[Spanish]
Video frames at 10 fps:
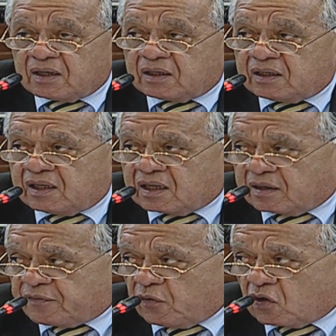y
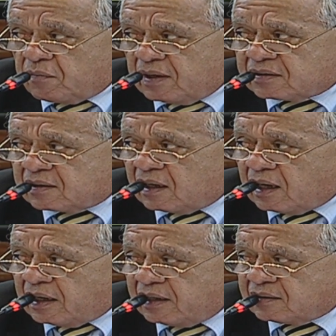reformas a
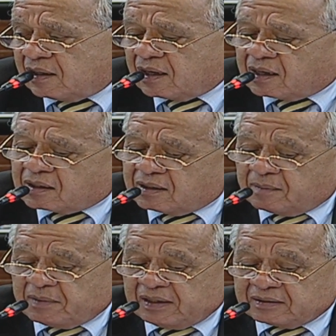la ley de la
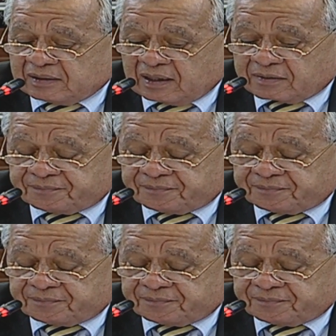carrera militar.